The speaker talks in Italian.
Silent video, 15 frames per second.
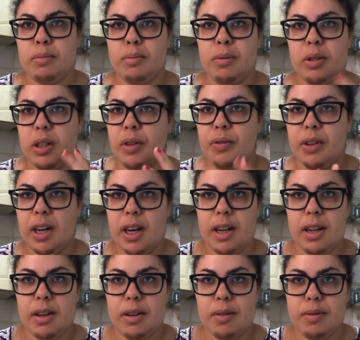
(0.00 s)

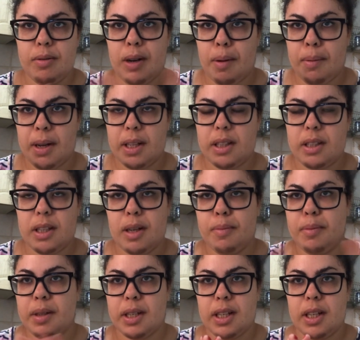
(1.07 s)
modificare una mazza
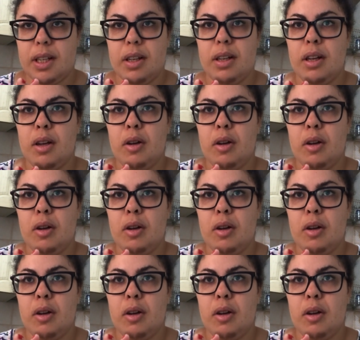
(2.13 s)
perché